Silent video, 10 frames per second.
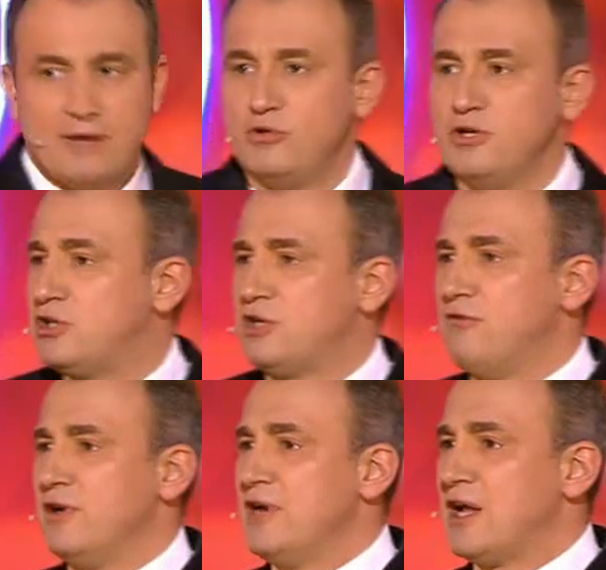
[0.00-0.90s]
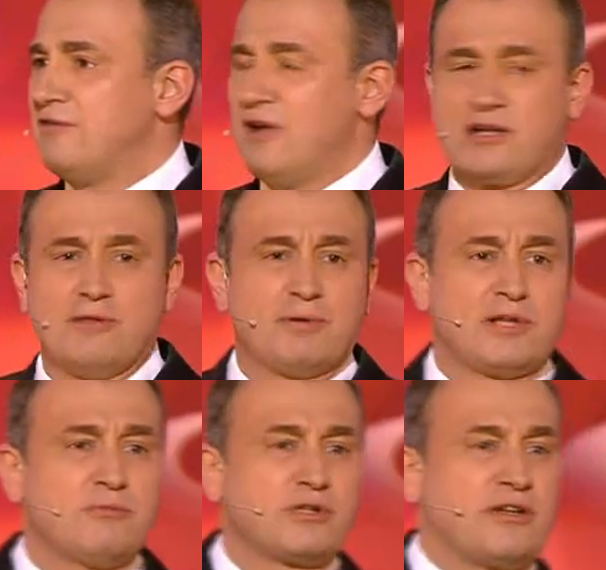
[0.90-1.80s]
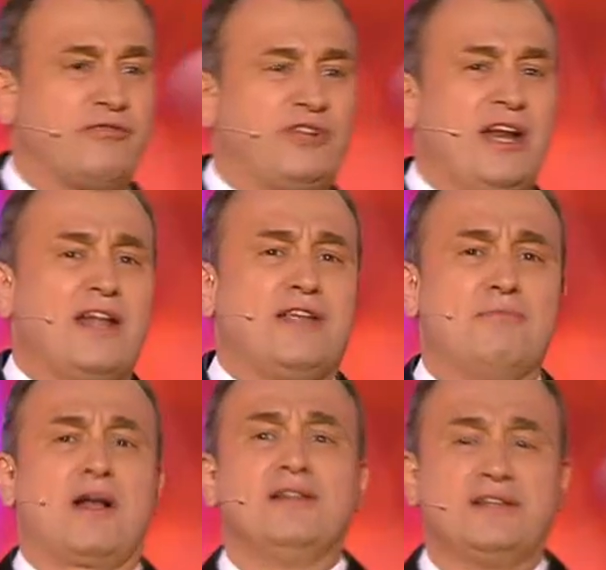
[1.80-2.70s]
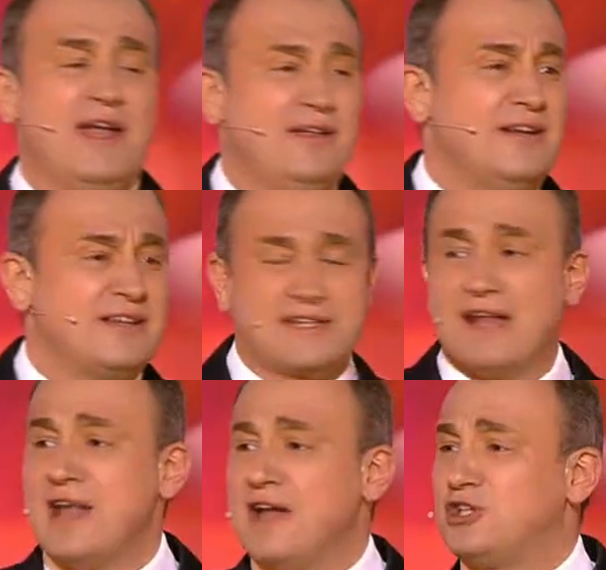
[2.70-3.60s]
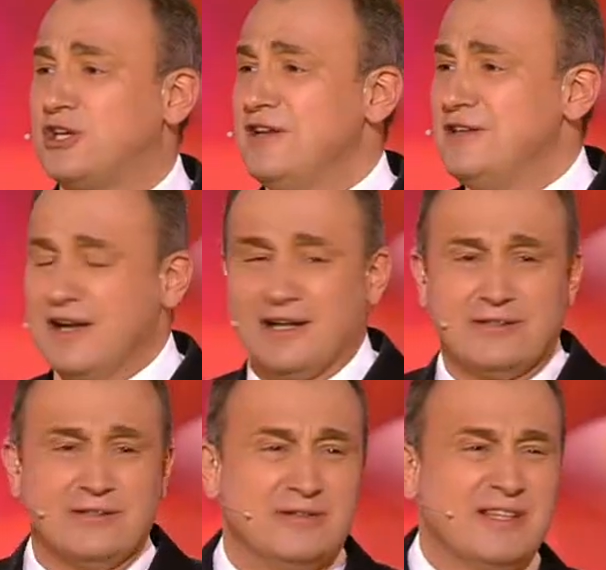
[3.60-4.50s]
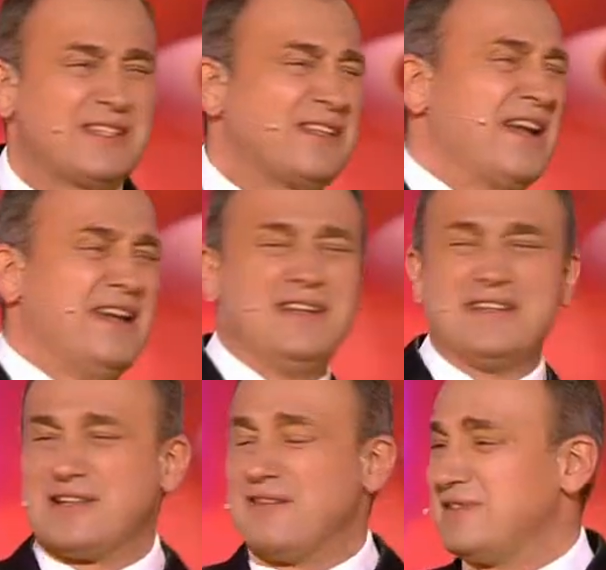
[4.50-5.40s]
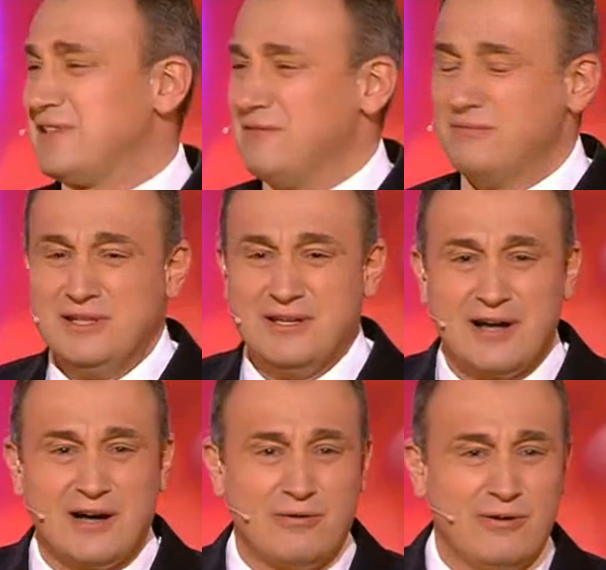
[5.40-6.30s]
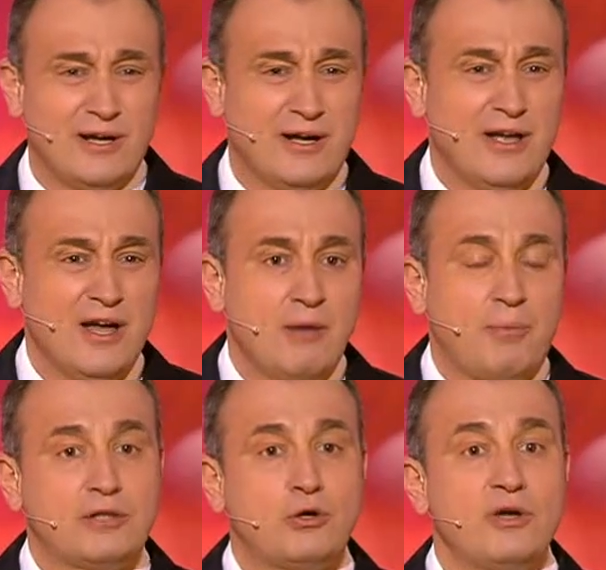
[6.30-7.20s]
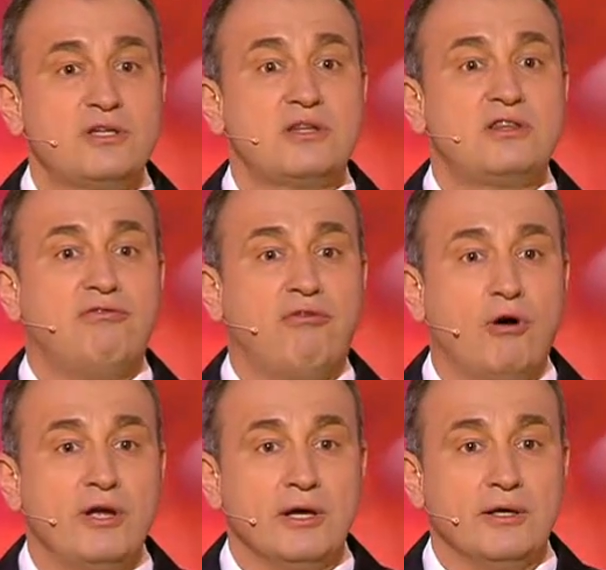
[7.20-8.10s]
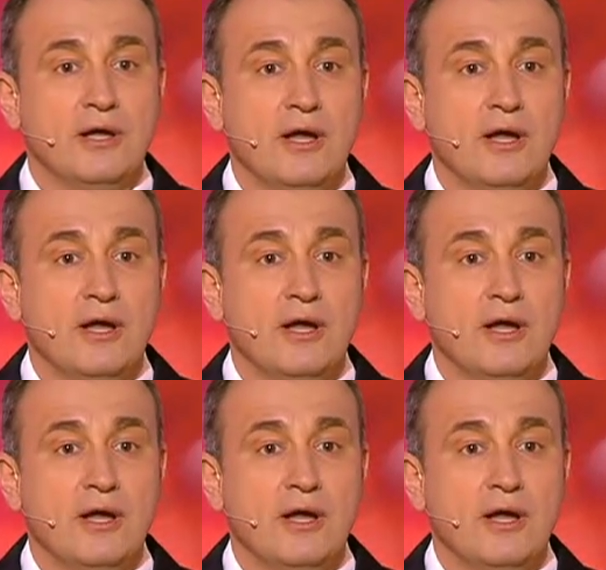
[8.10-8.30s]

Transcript: ему ничего не ответил, потому что в третьем контейнере заначки нет, настроение совсем никакое. Подходят двое.